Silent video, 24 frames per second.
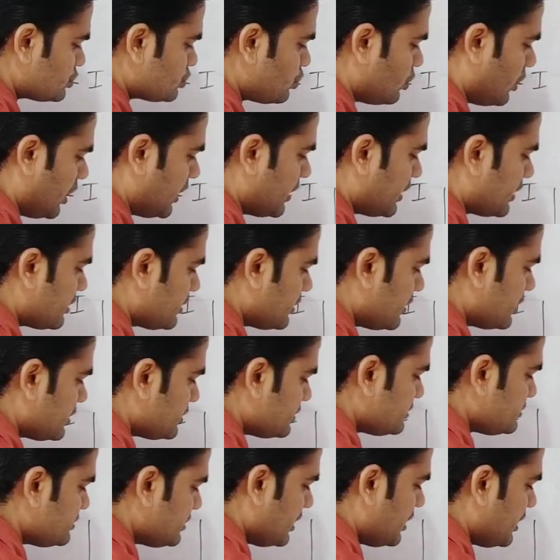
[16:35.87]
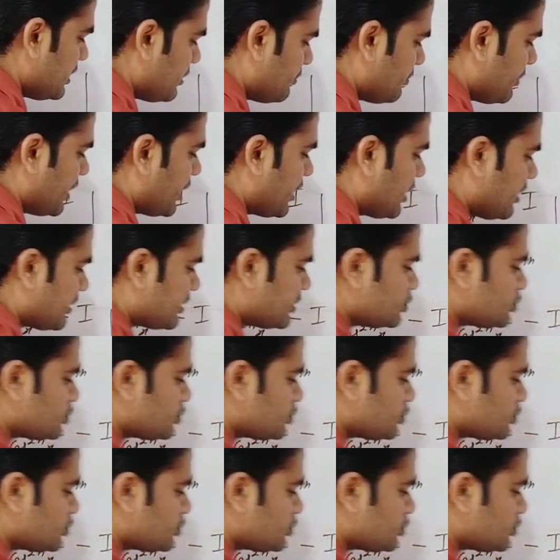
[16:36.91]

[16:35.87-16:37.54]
स्क्वायर ये हमारा